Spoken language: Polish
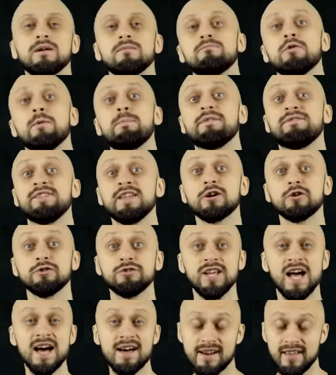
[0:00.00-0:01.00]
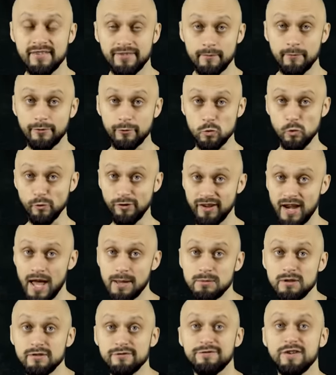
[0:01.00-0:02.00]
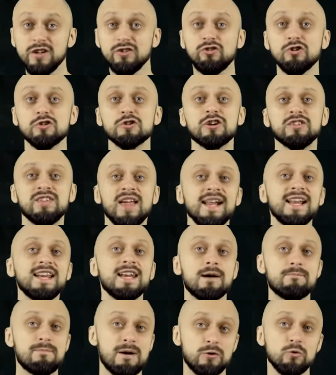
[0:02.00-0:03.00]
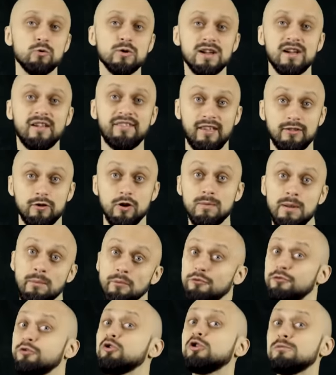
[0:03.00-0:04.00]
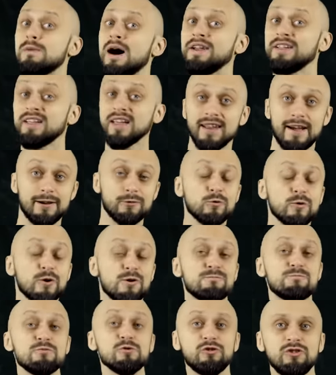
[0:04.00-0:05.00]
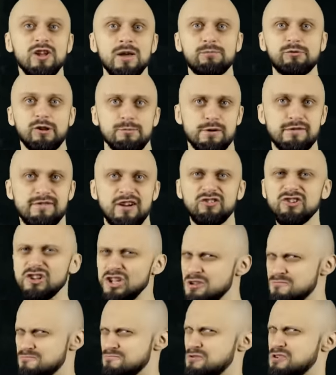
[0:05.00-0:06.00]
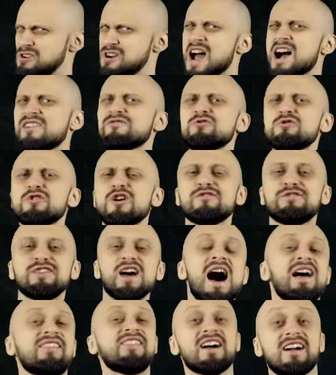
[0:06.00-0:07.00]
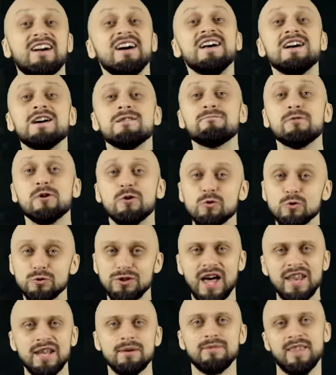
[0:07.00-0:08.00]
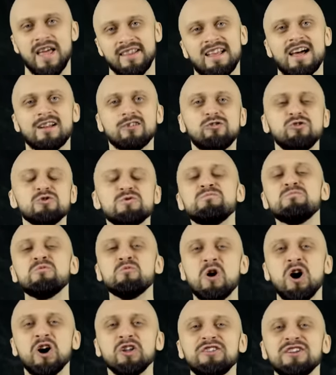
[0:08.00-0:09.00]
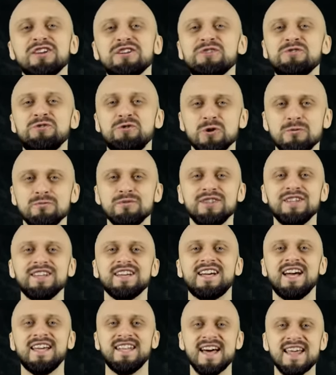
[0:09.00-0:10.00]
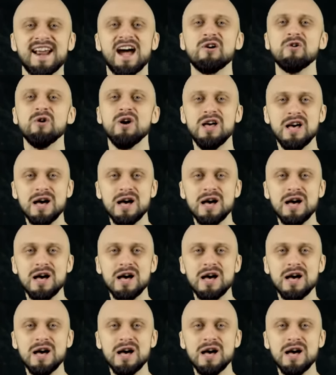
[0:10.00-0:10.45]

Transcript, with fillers: bo pewnego dnia razem z kuzynami wyciągnęli na pagórek za domem furmankę, na którą później przeprowadzili brawurowy atak. Po udanym natarciu młody, dumny generał